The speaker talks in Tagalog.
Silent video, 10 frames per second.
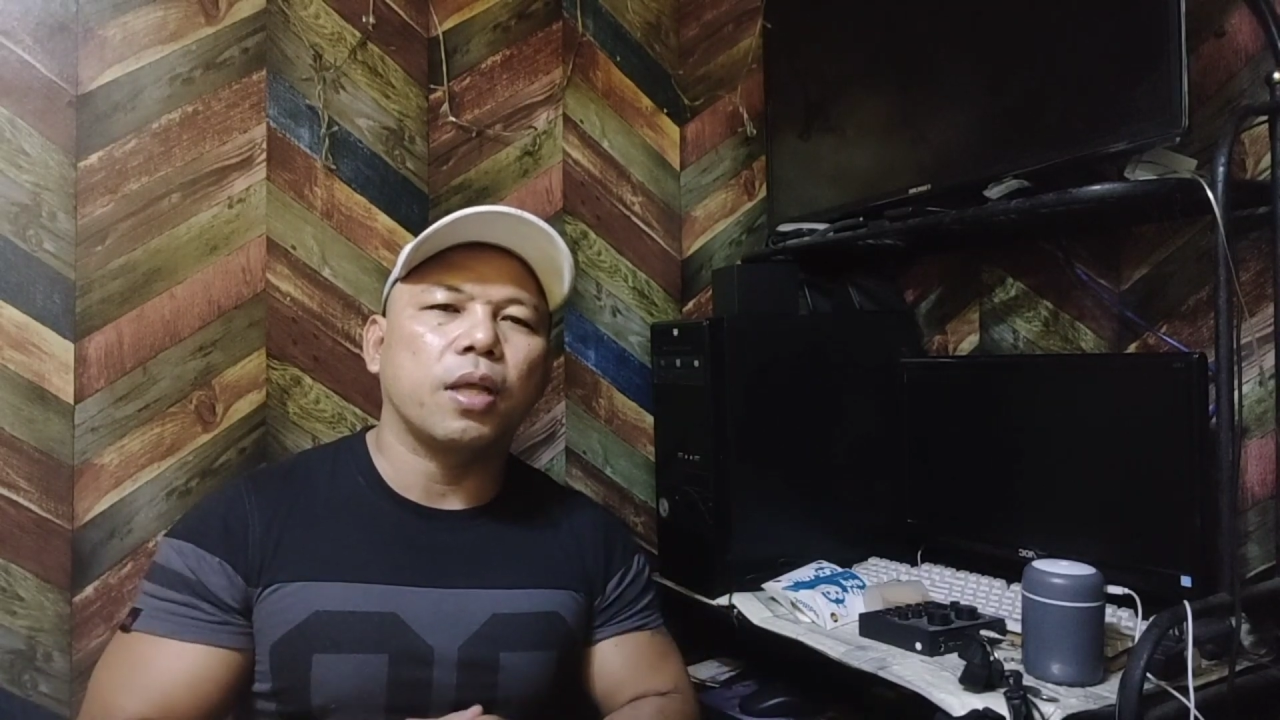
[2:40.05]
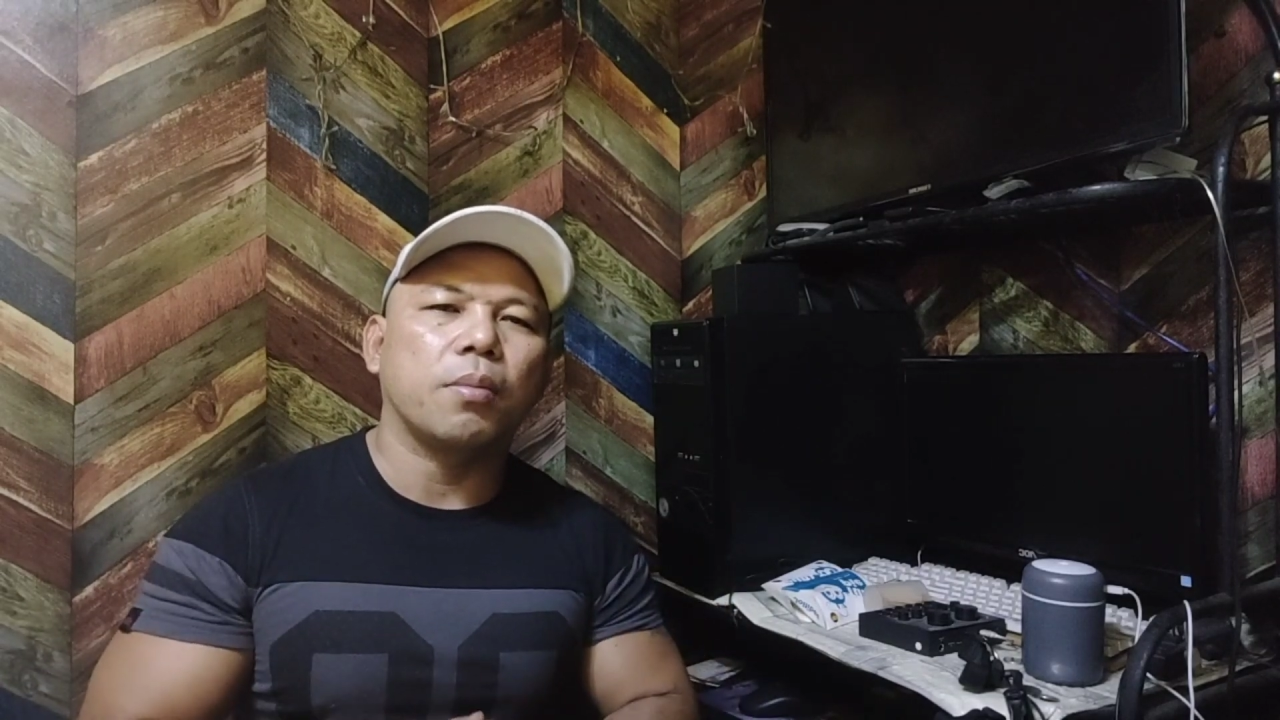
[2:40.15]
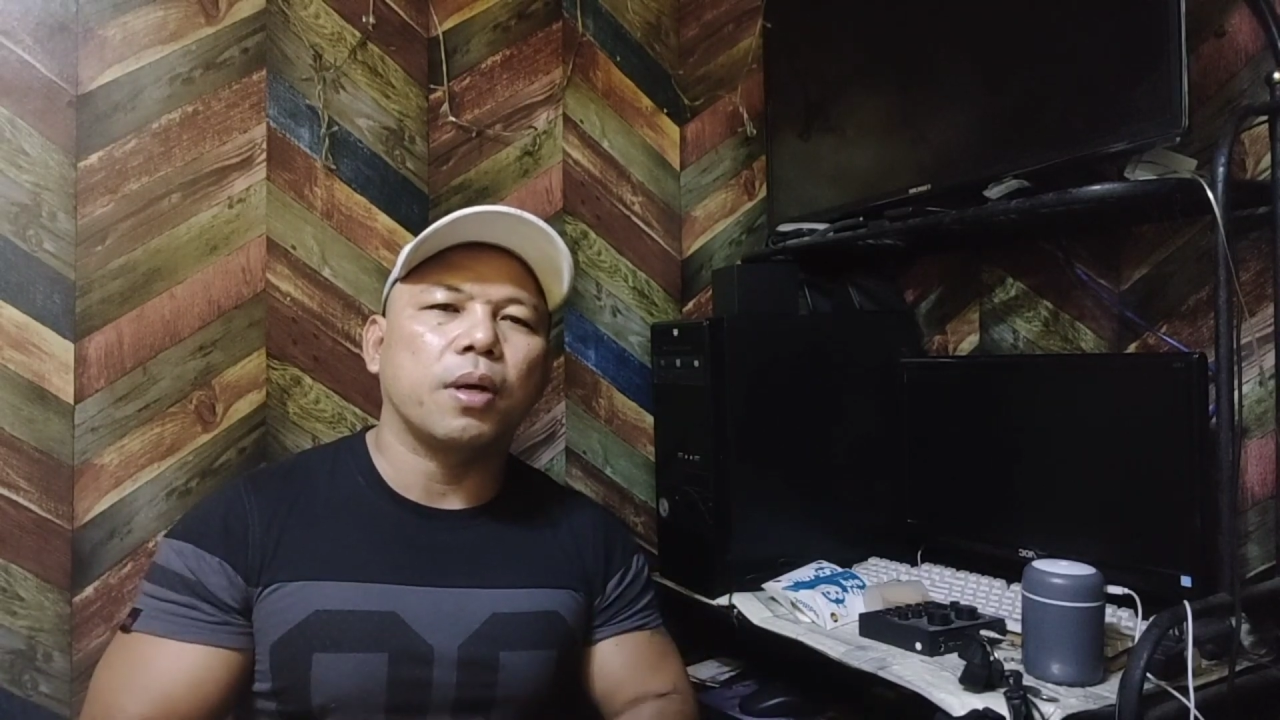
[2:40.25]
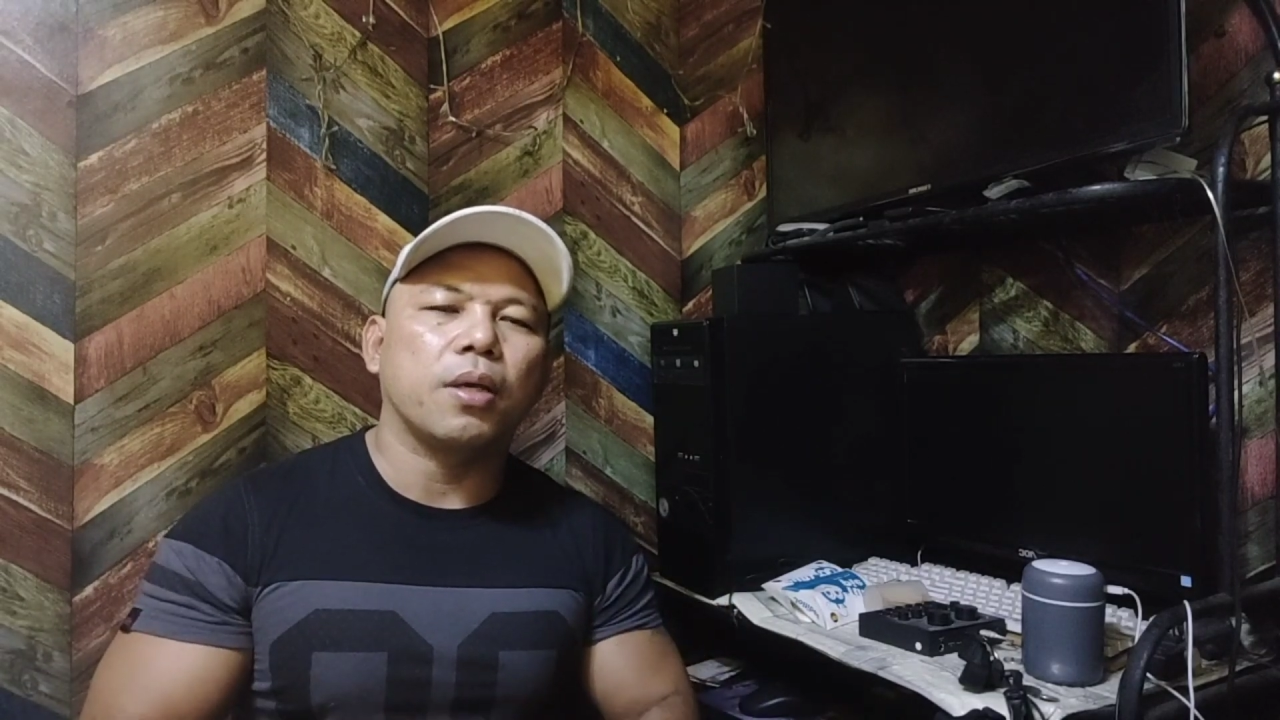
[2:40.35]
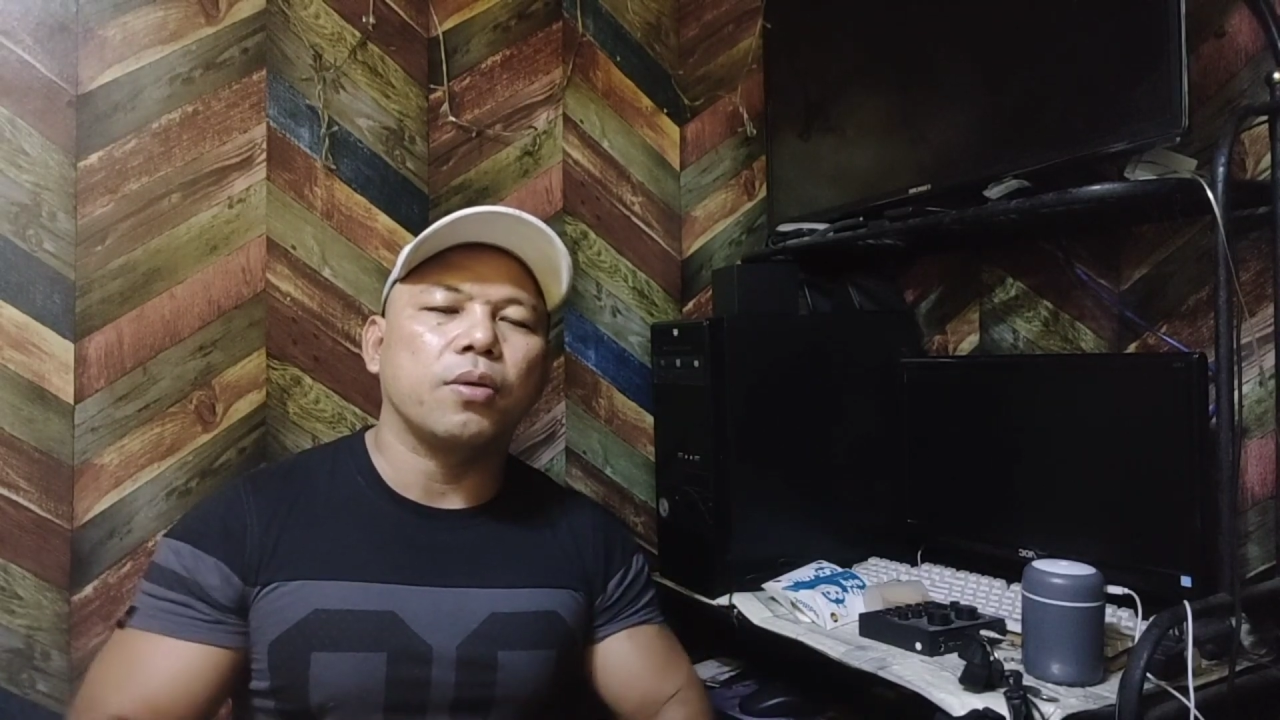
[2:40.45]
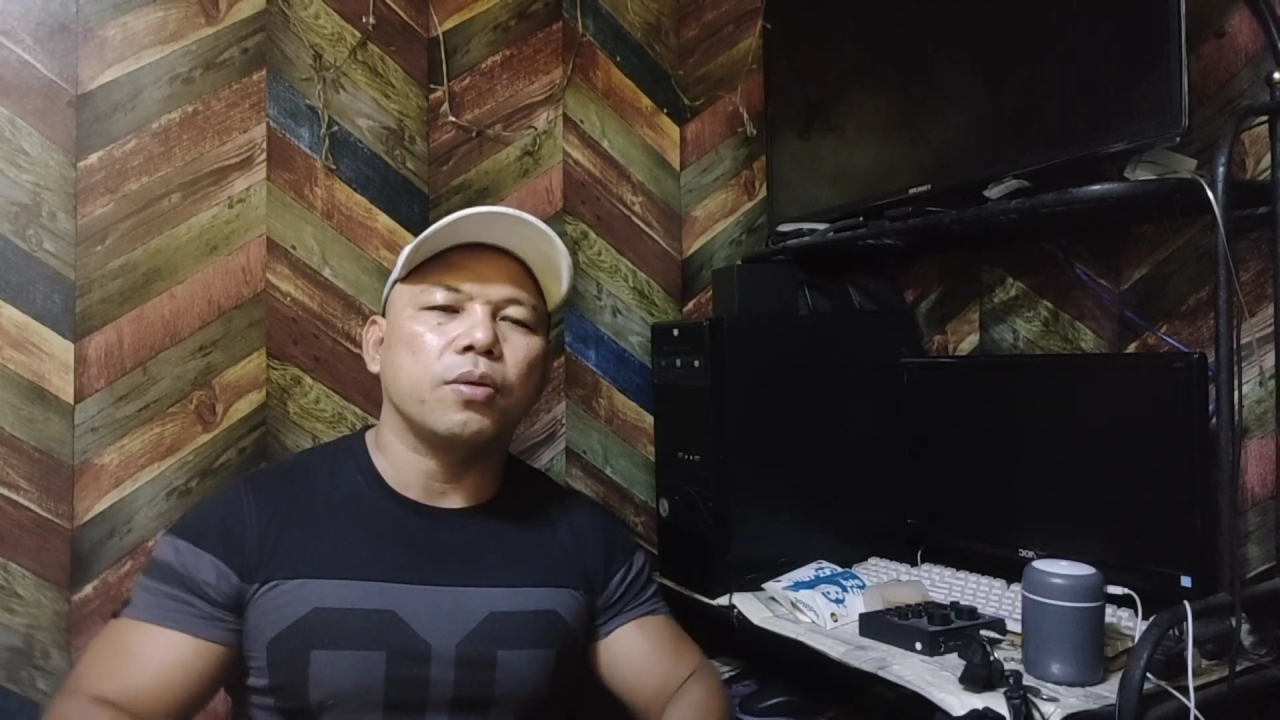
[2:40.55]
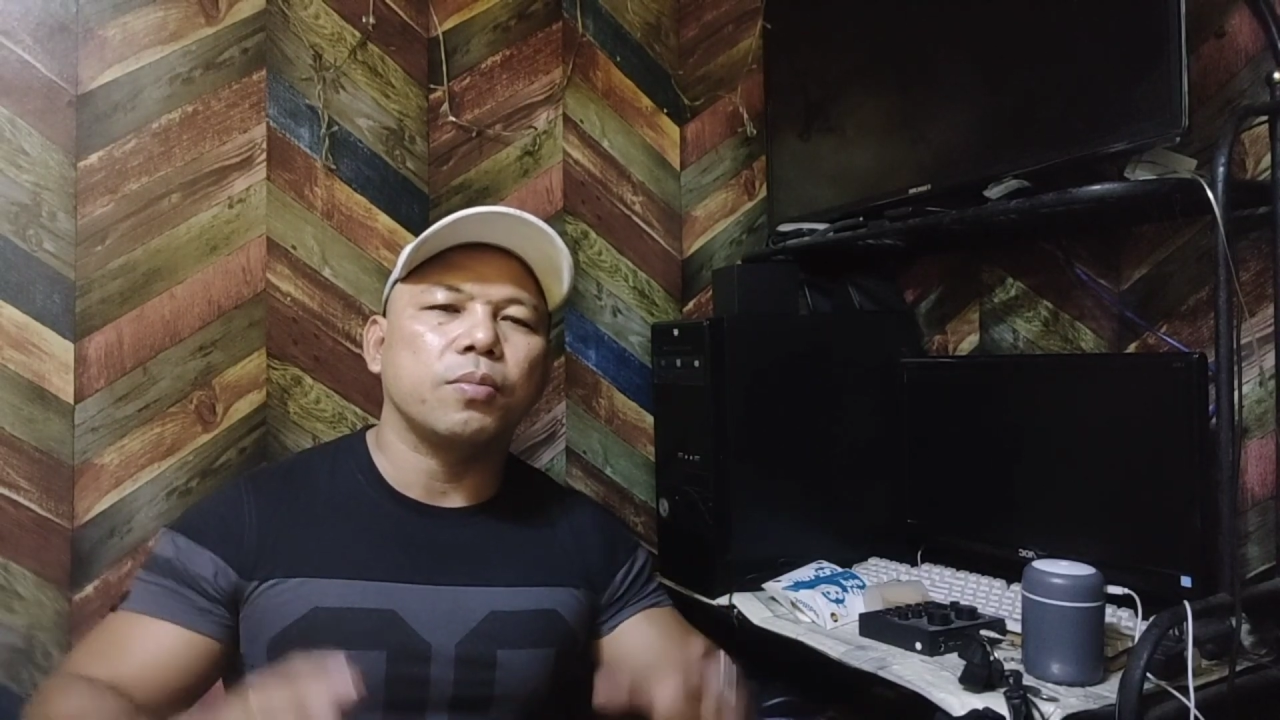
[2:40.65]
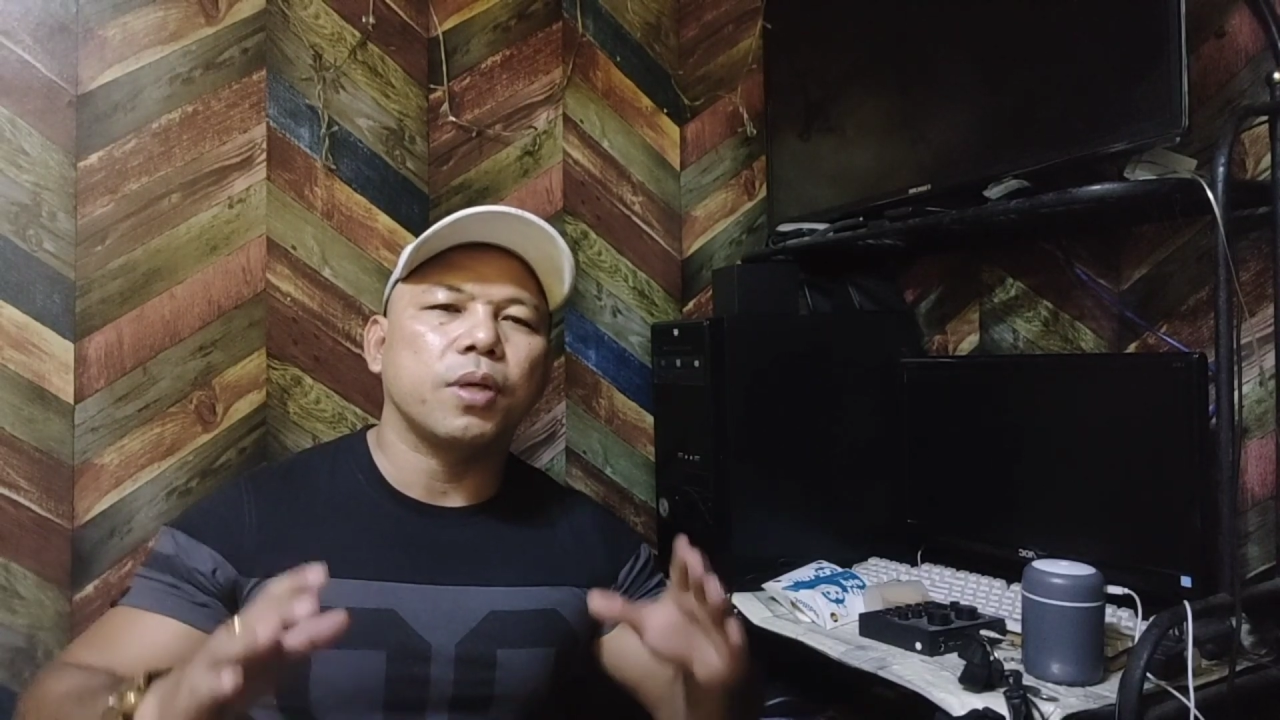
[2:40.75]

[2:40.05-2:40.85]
ang mga YouTube